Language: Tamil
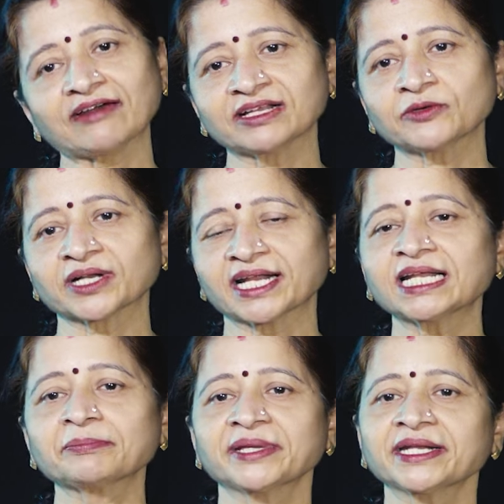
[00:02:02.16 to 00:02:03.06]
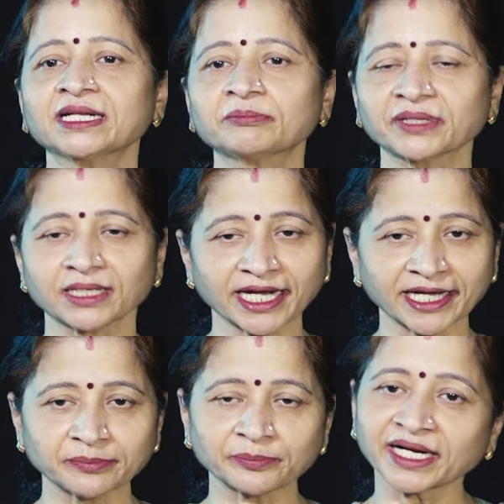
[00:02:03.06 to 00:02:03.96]
அவளை ஒரு நல்ல பேரிளம்
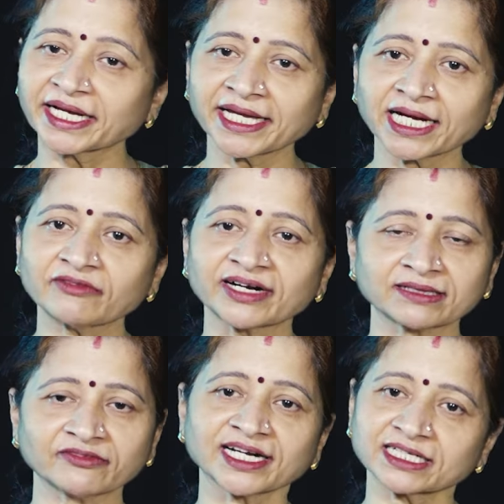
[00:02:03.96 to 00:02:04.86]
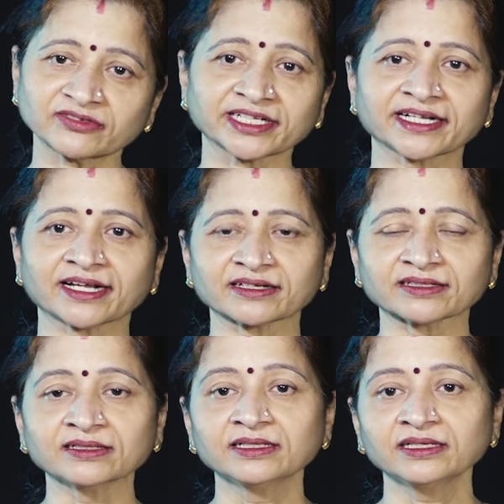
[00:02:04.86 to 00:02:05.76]
மங்கையாக வளர்த்து
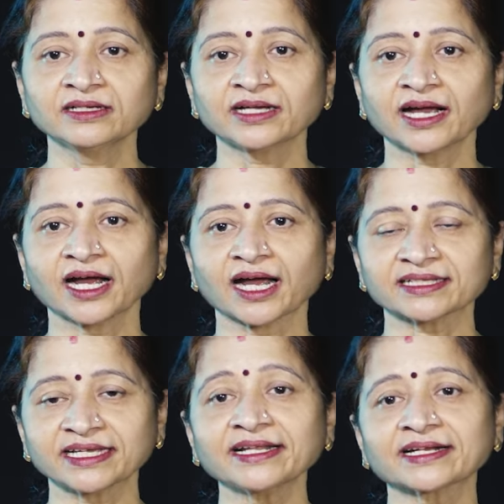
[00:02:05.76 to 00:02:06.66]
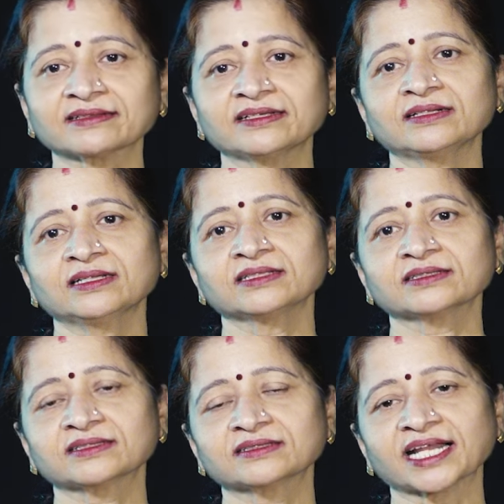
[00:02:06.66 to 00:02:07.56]
வருகிறார்கள் அதே நேரத்தில்
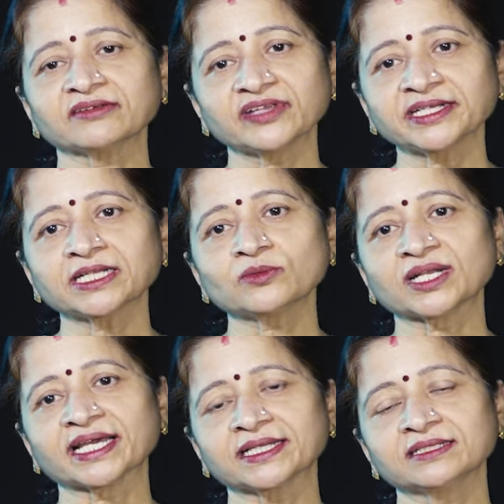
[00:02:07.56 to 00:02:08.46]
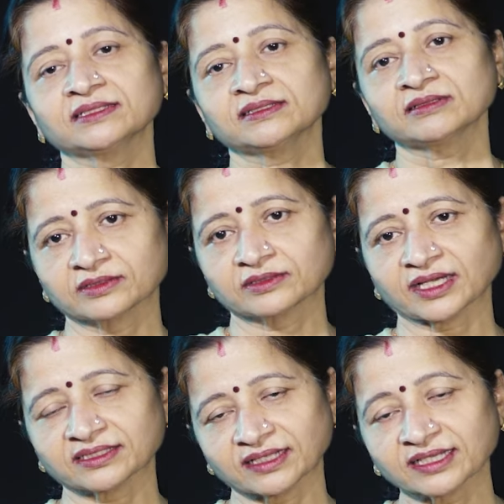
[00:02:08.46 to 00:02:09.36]
தன் வீட்டில் உள்ள
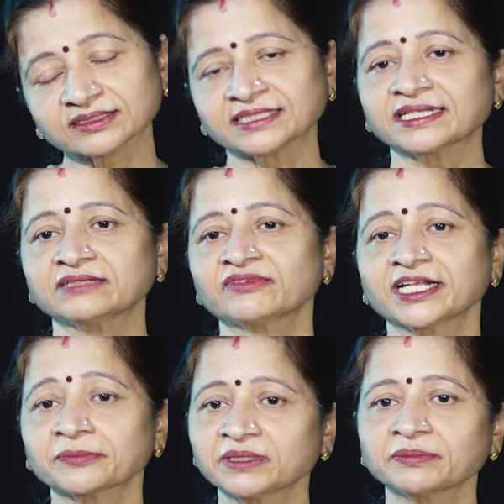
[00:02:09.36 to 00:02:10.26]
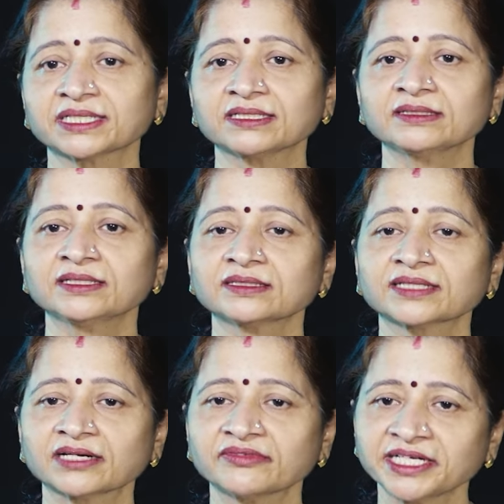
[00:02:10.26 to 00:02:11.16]
தாய் தாய் தந்தையின் வளர்ப்பின்படி
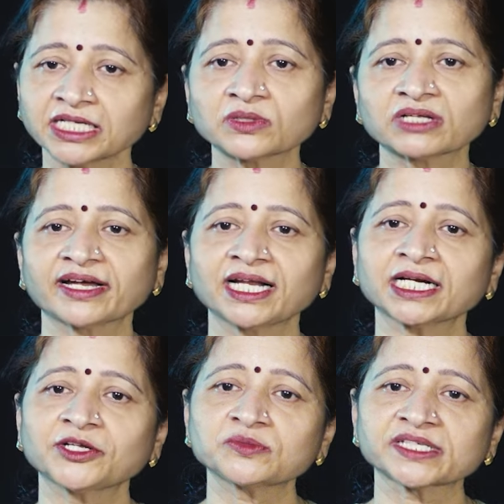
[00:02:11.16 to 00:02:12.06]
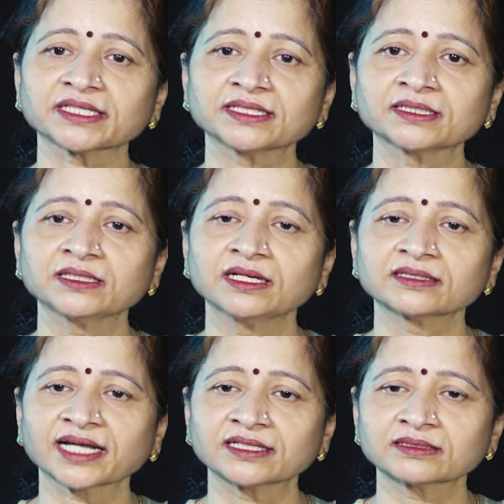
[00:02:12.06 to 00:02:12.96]
தன் வீட்டில் உள்ள வேலைகளையும் செய்து
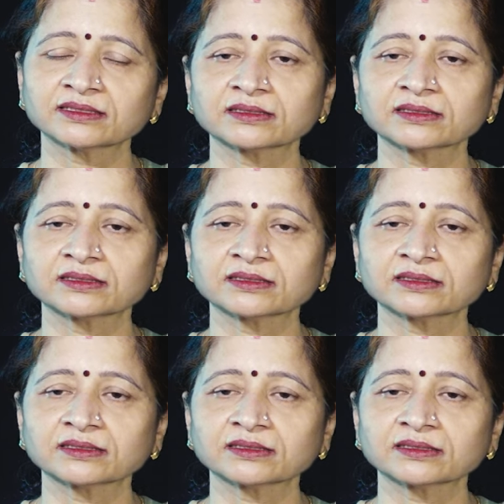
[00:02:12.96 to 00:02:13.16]
தன்